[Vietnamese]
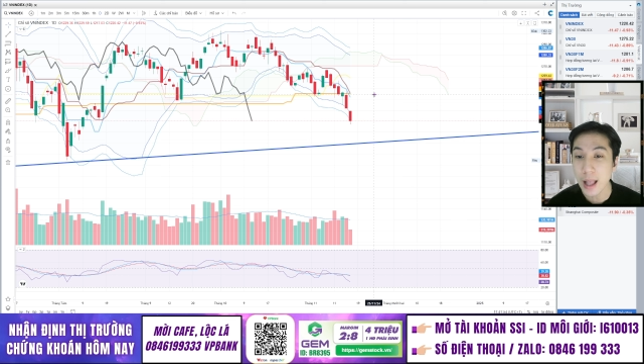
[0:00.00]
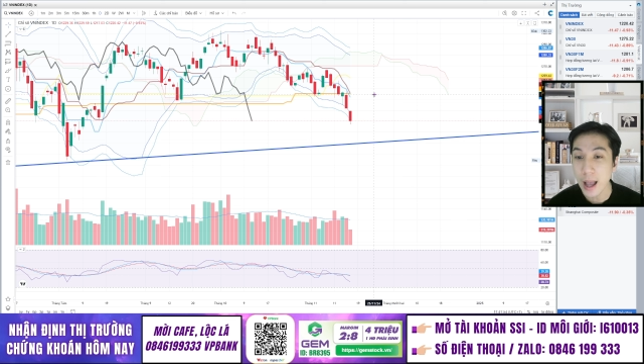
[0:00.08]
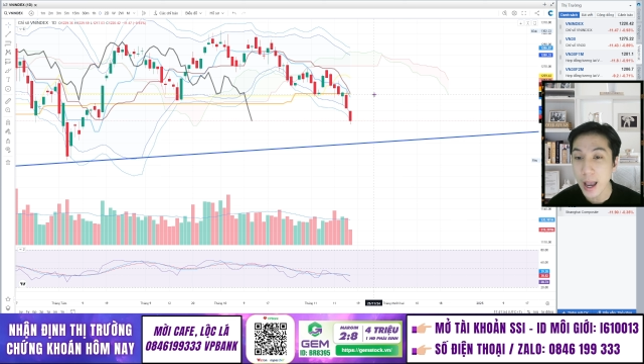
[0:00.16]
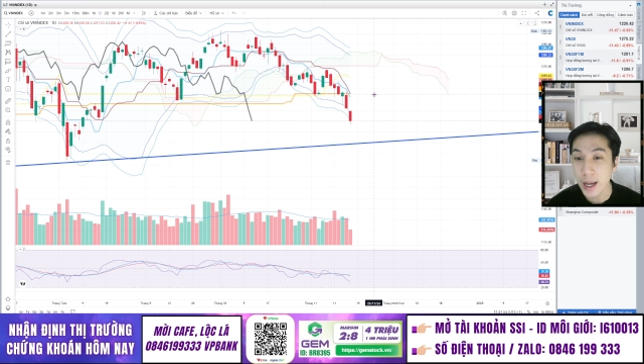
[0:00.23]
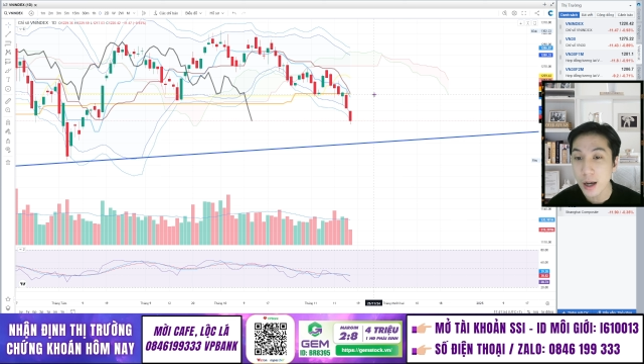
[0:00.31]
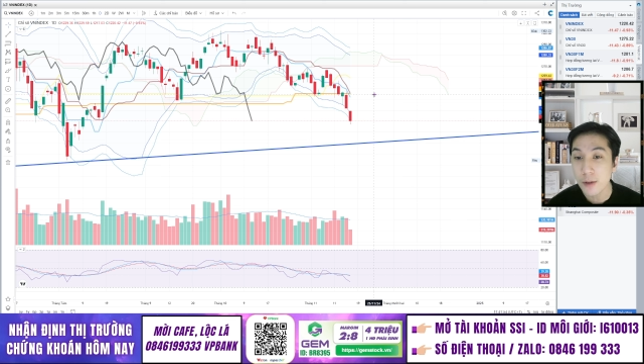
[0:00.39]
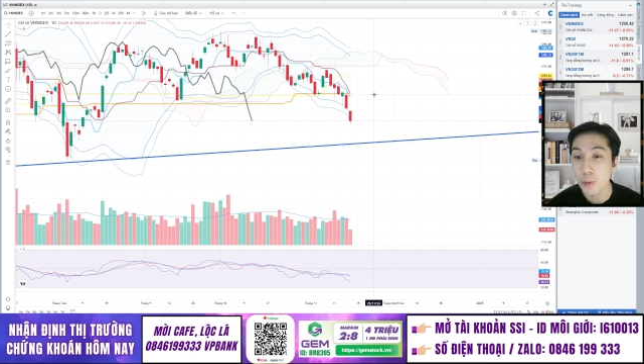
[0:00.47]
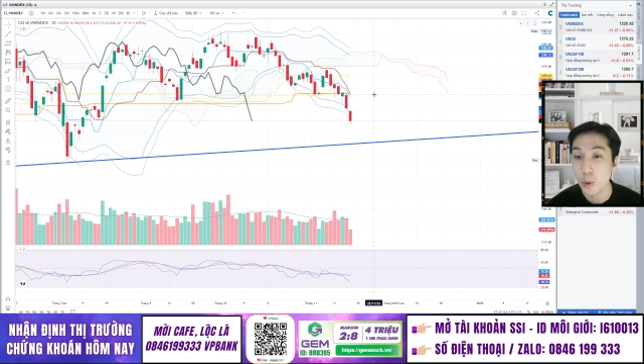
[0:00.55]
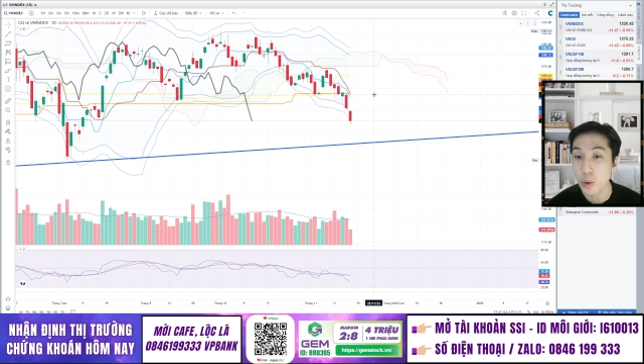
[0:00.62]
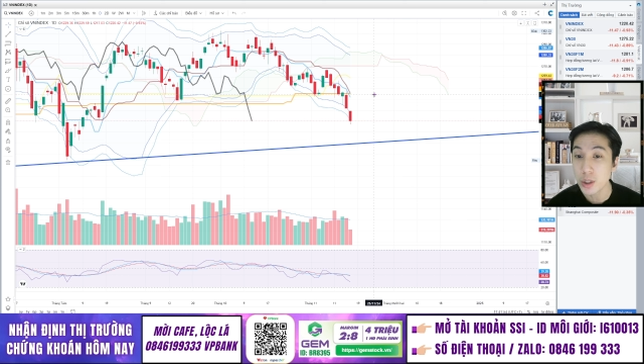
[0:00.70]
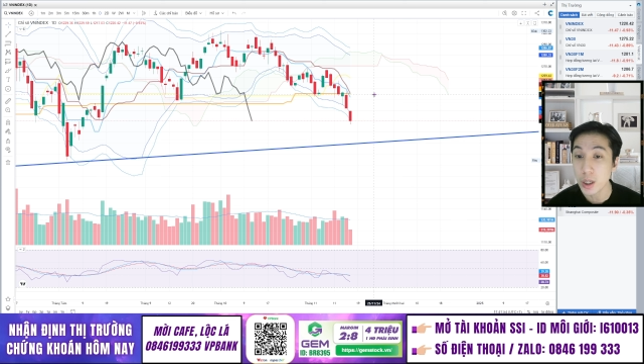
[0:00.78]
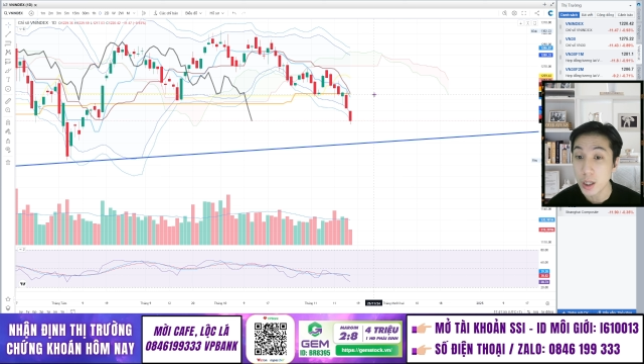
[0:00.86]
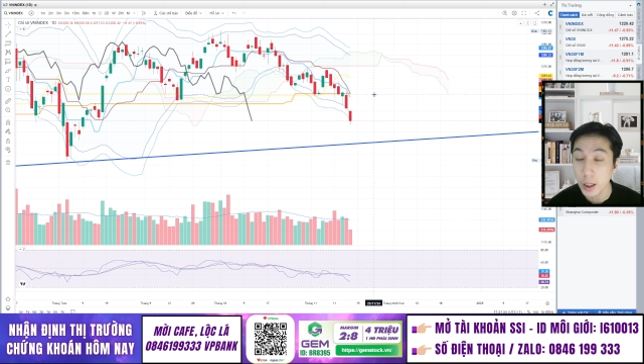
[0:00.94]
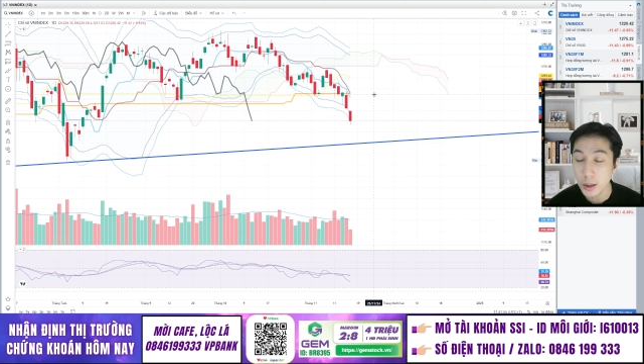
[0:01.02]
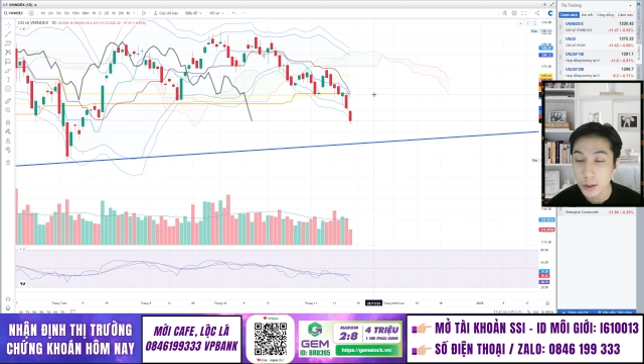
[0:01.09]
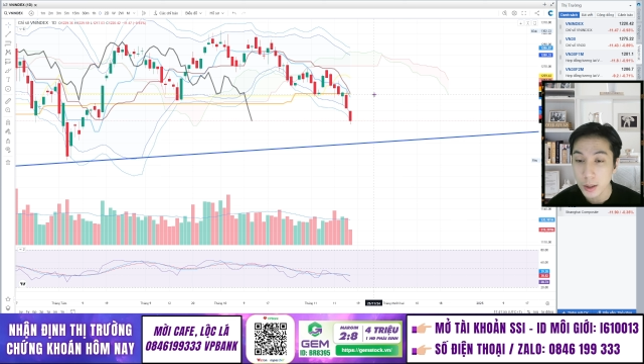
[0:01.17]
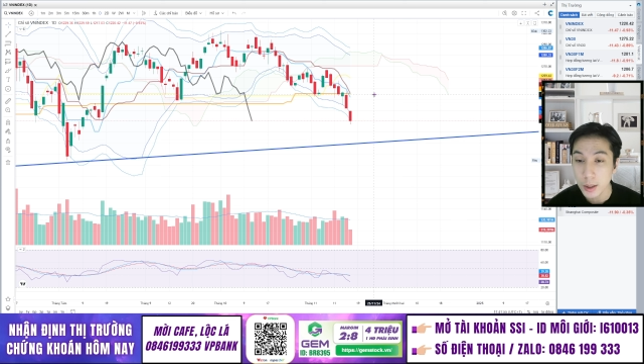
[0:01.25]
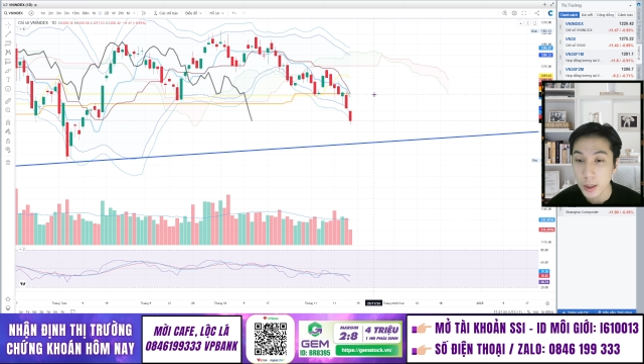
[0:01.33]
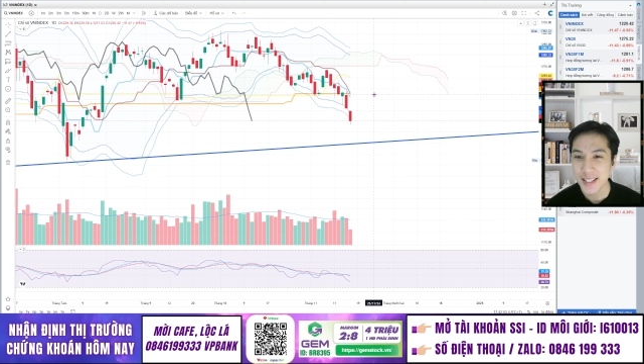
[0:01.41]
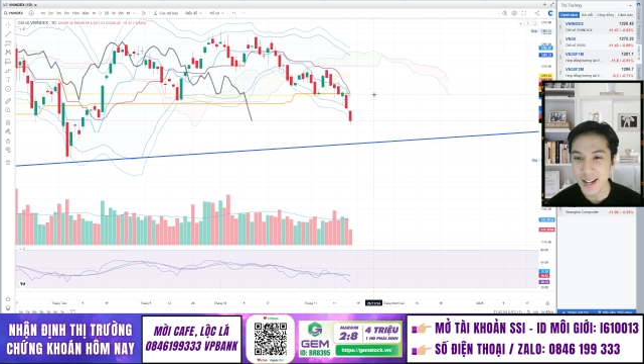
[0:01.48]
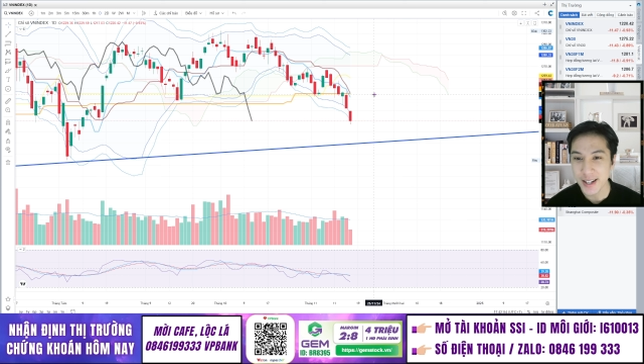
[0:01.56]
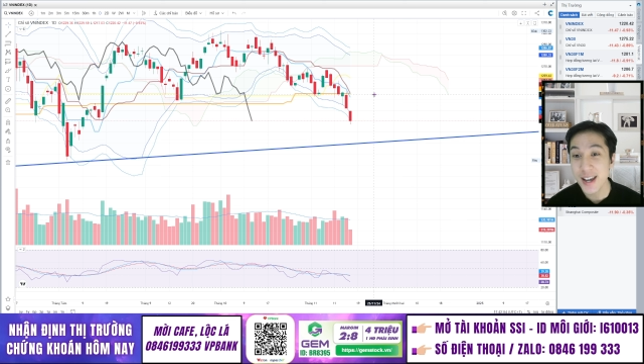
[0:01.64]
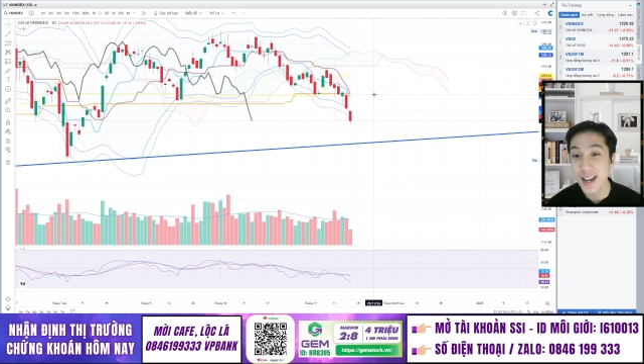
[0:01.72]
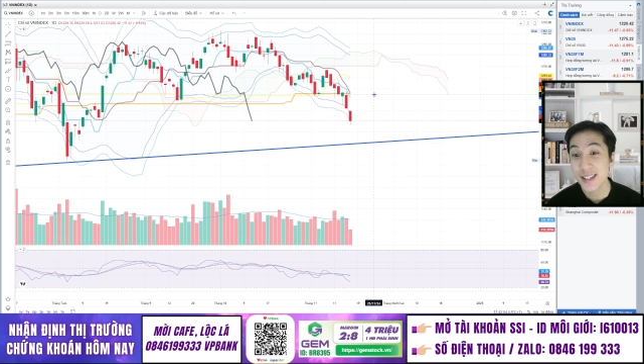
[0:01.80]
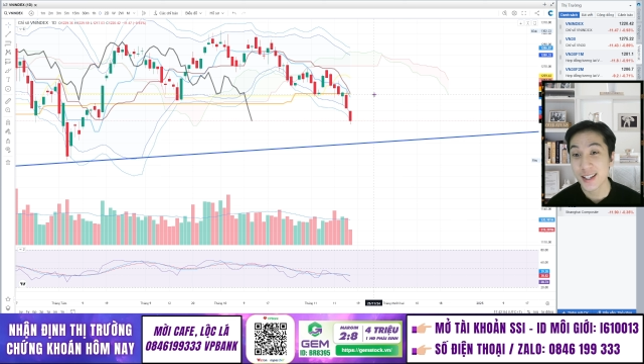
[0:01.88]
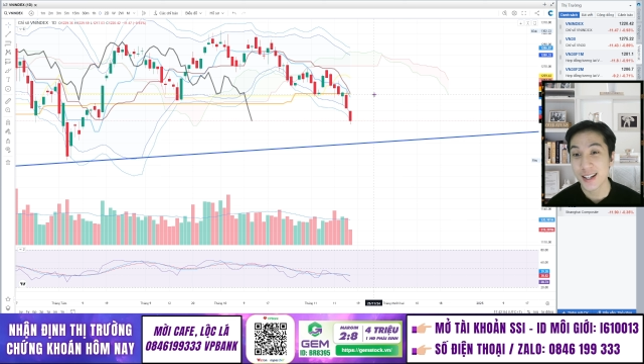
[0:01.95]
test lại các vùng hỗ trợ cứng,
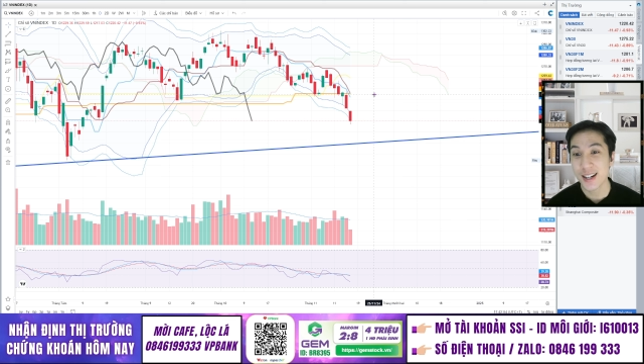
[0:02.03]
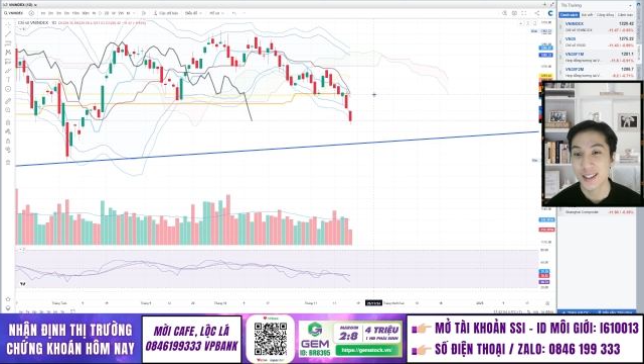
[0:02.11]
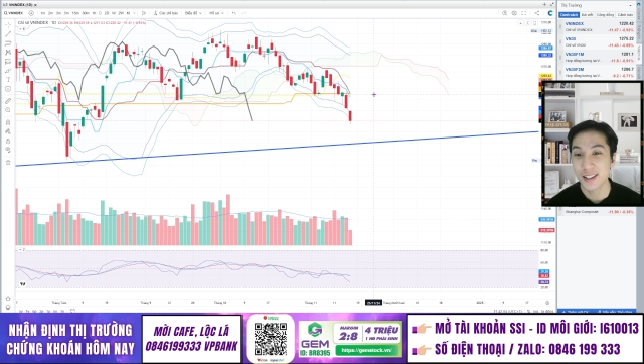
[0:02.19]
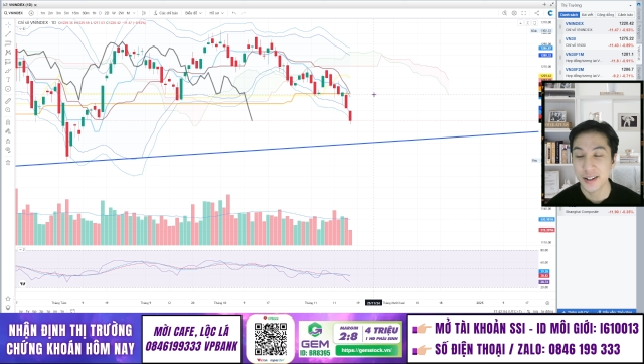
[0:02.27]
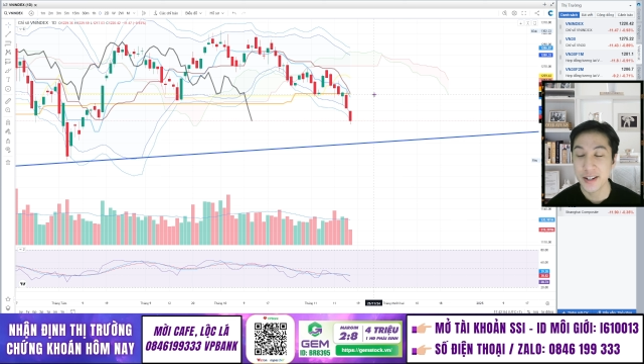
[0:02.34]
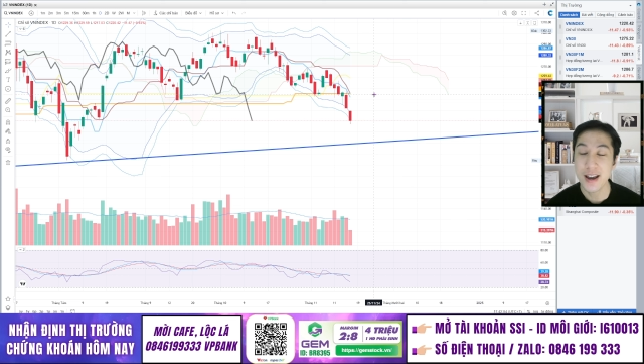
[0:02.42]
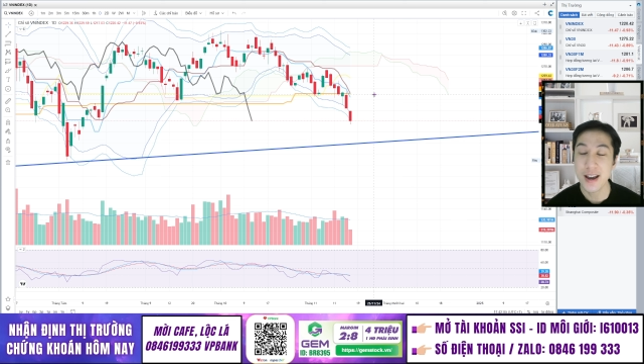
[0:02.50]
thì ở đây sẽ là thời